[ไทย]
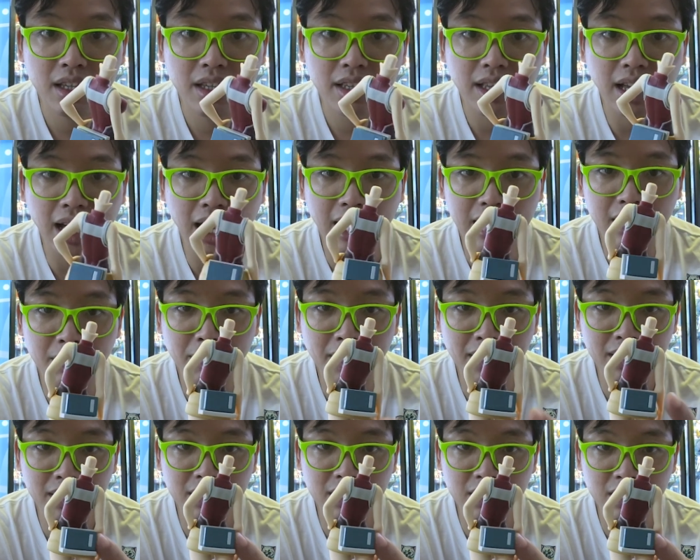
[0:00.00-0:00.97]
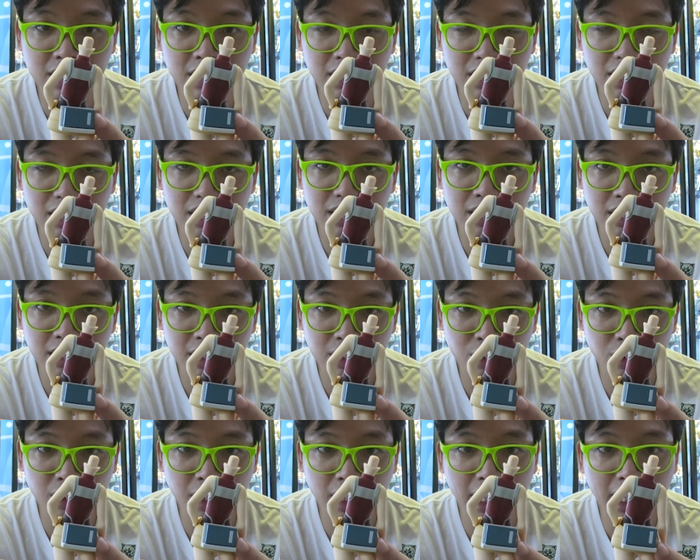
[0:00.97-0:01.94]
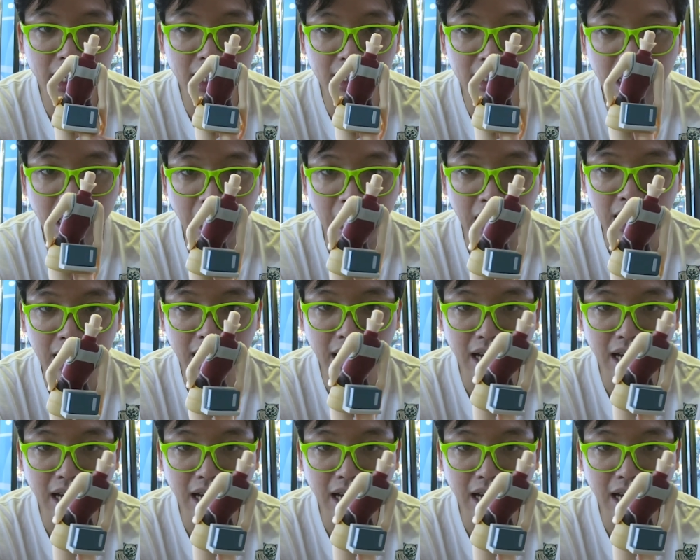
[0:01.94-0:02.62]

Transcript: อ่าจะมีหนังสืออยู่ที่ข้างหลัง